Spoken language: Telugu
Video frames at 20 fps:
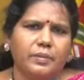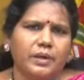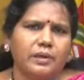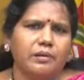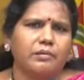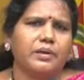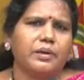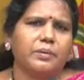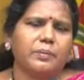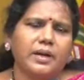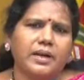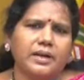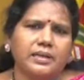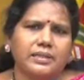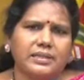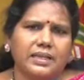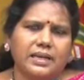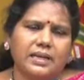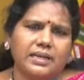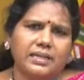మీరు
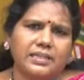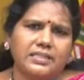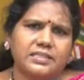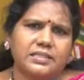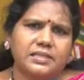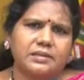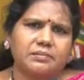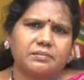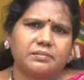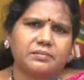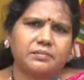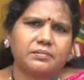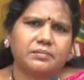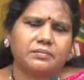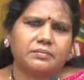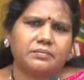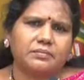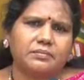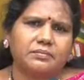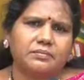రిమాండ్కి తరలించారు
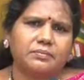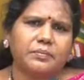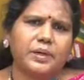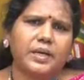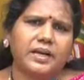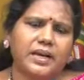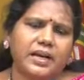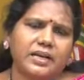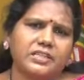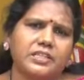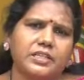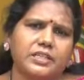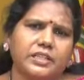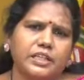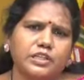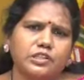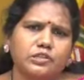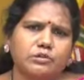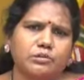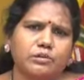మీ కక్ష
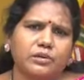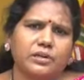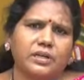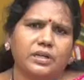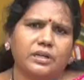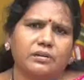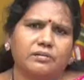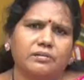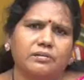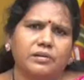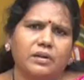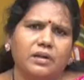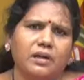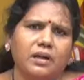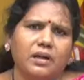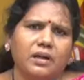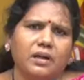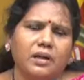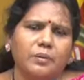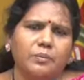తీర్చుకుంటున్నారు
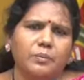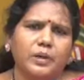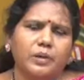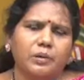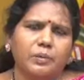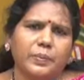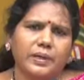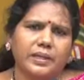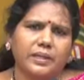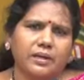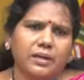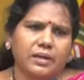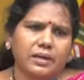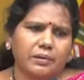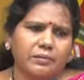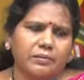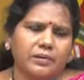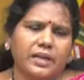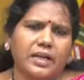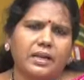మీరు
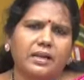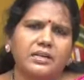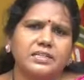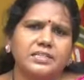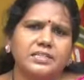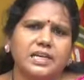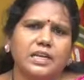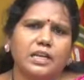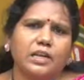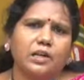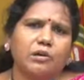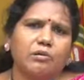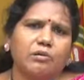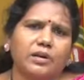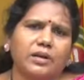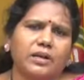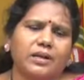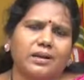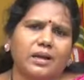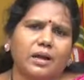పదహారు నెలలు జైల్లో
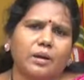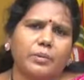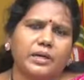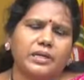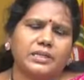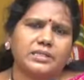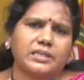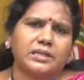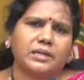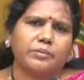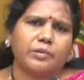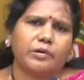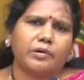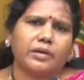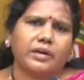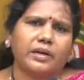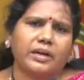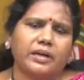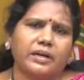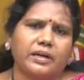ఉన్నారు కాబట్టి
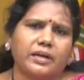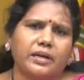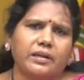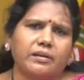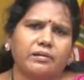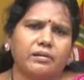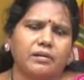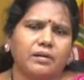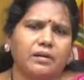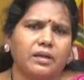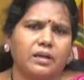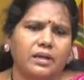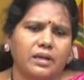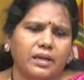జగన్మోహన్ రెడ్డి గారు